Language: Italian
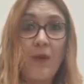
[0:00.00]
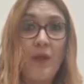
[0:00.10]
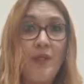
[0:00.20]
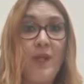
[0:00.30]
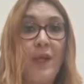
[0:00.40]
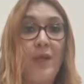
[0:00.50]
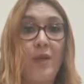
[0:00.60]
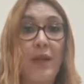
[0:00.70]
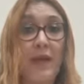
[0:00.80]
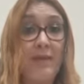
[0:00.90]
Ho
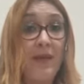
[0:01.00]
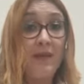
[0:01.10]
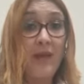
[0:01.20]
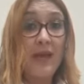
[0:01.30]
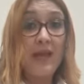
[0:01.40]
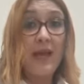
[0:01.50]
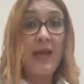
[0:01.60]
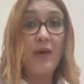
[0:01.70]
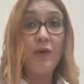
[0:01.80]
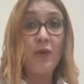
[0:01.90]
inserito nella mia
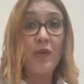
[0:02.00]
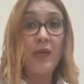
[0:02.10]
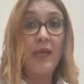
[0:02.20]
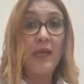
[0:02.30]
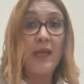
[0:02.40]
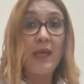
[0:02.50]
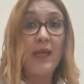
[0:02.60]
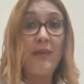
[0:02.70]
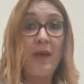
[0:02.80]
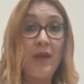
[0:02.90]
vita routine
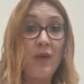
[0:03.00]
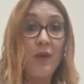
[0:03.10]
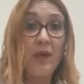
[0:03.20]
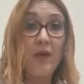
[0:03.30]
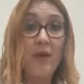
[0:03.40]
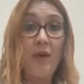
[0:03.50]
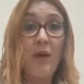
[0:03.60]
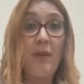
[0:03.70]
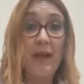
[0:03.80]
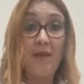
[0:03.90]
che mi aiutano
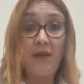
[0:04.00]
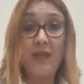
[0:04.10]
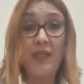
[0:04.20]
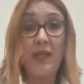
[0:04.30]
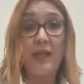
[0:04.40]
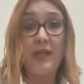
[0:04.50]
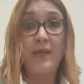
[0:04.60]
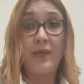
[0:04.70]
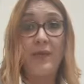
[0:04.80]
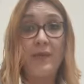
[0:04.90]
e me la
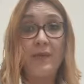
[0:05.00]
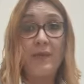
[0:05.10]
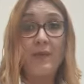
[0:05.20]
facilitano.